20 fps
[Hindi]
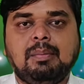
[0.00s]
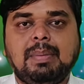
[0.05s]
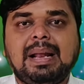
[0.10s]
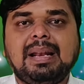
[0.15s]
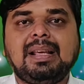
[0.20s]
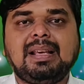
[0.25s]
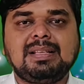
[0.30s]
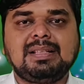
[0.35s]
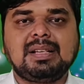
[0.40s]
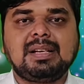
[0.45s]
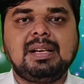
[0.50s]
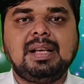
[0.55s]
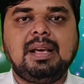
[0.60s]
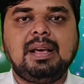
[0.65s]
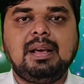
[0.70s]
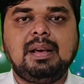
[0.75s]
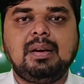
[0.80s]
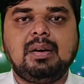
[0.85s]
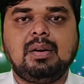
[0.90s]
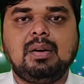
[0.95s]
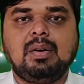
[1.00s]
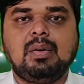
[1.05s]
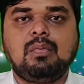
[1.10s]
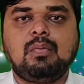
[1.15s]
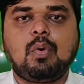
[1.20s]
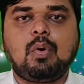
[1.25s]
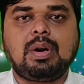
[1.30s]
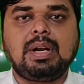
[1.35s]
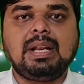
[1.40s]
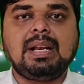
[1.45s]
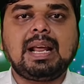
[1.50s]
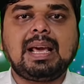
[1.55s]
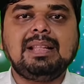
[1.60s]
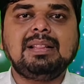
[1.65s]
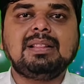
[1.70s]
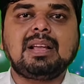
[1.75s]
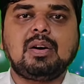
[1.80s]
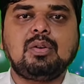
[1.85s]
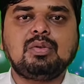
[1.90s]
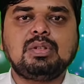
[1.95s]
मान के चलिए फोर्टी
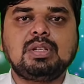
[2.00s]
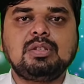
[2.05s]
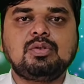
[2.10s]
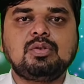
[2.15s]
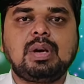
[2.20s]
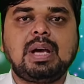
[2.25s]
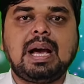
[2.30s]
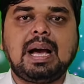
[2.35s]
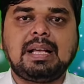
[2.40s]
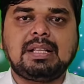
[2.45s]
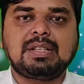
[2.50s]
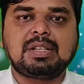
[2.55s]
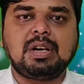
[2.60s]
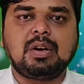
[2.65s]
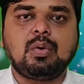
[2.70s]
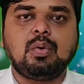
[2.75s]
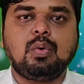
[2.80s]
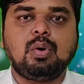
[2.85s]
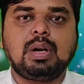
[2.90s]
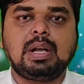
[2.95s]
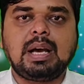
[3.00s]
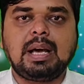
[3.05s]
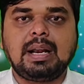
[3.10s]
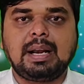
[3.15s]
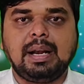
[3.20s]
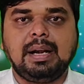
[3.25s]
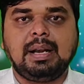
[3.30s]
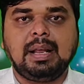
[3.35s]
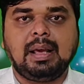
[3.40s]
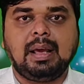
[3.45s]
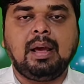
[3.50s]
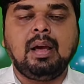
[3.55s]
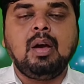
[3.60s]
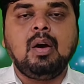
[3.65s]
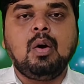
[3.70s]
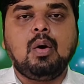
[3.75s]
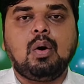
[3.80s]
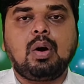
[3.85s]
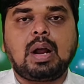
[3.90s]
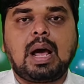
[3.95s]
नाइन थाउजेंड जो है आज का गोल्ड का रेट है
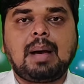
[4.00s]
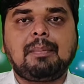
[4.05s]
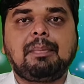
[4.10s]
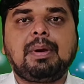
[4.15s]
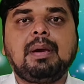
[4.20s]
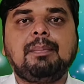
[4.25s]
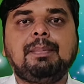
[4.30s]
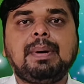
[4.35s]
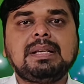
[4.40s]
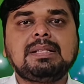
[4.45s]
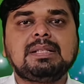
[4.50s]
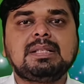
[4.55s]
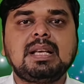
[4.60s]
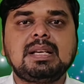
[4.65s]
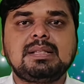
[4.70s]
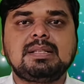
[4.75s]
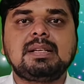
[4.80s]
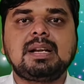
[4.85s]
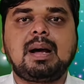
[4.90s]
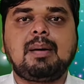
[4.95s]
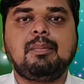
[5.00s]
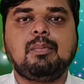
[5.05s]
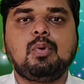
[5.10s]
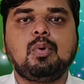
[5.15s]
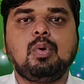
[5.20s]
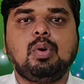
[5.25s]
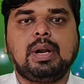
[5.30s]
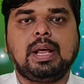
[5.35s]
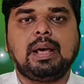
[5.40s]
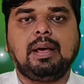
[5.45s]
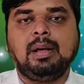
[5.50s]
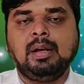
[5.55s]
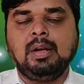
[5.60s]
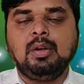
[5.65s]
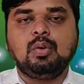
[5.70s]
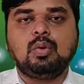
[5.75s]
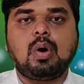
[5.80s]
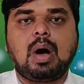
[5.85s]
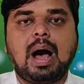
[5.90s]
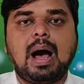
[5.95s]
और आपके पास दस ग्राम गोल्ड है
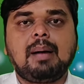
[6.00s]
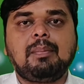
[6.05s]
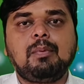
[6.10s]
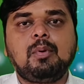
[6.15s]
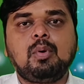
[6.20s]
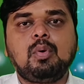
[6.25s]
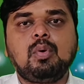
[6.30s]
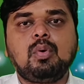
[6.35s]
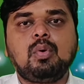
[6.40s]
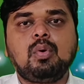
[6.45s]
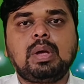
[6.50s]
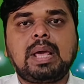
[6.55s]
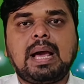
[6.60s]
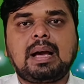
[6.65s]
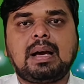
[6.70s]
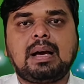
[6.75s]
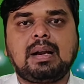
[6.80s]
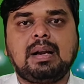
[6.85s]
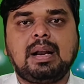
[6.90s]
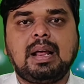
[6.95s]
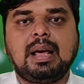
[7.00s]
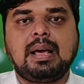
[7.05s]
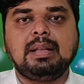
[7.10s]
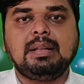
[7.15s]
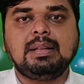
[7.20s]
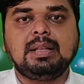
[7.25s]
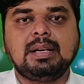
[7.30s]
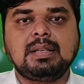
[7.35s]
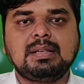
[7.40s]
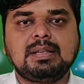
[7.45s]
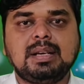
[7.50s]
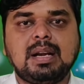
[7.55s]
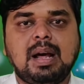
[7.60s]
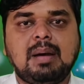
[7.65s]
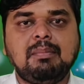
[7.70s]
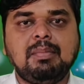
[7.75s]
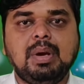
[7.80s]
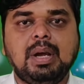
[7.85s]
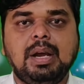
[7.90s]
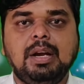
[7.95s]
तो आप लोगों को क्या करना है दस
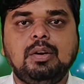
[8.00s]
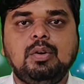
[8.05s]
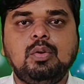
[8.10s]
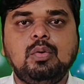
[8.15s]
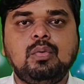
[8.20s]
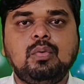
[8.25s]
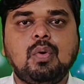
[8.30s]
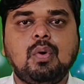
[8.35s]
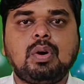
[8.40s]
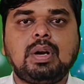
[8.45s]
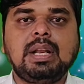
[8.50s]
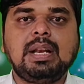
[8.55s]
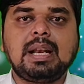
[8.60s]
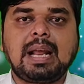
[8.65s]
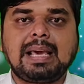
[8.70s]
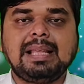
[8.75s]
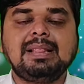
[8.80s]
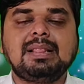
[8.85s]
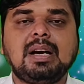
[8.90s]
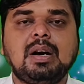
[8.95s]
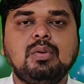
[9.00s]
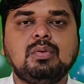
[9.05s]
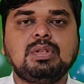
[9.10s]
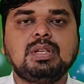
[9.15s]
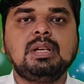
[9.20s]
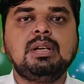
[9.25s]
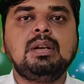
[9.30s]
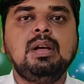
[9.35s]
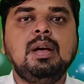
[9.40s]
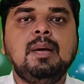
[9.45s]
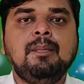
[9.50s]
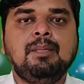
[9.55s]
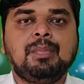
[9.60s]
ग्राम इंटू फोर्टी नाइन थाउजेंड